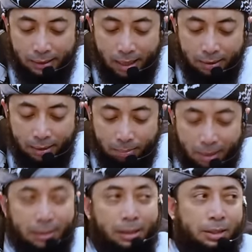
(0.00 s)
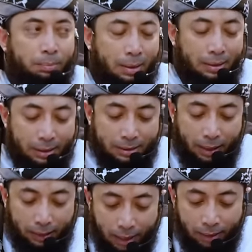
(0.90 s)
dan di majlis-majlis
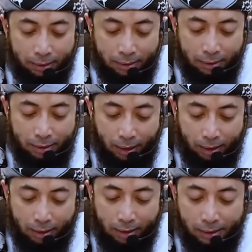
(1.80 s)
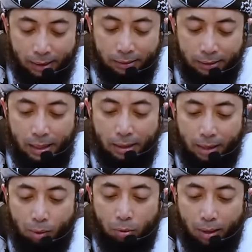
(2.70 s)
kalian, karena kalian
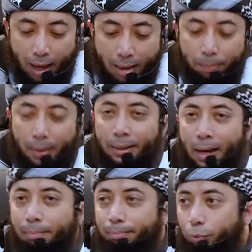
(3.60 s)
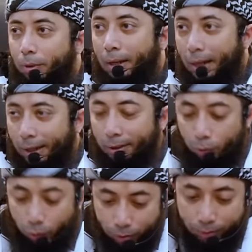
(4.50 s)
tidak tahu kapan ampunan akan
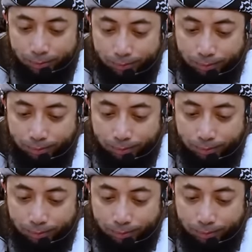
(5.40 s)
turun.